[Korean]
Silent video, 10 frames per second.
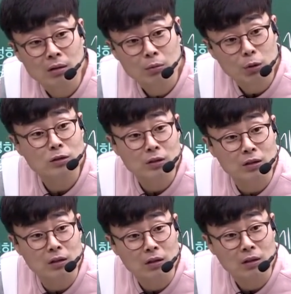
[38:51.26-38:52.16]

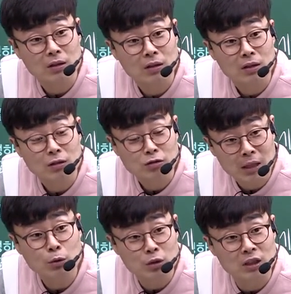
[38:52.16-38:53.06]
뭐였어?
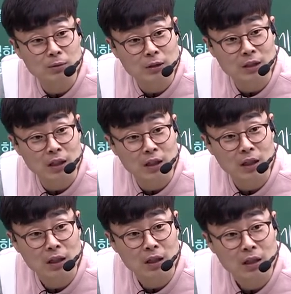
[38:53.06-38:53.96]
수강료
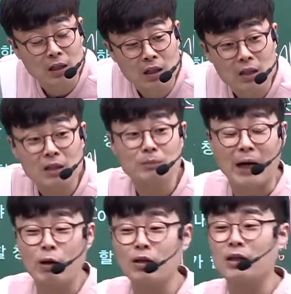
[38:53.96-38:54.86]
지급이었잖아. 그럼
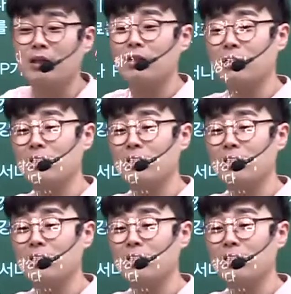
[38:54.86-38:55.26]
당연히